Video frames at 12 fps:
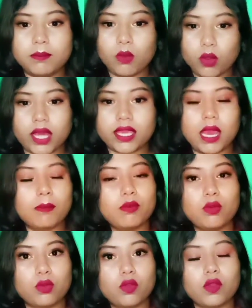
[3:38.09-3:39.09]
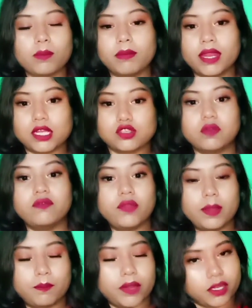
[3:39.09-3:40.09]
बोला कि आप लोगों को कि मेरा जो
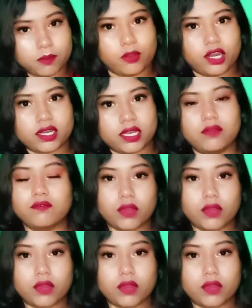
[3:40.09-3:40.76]
फेवरेट प्रोडक्ट है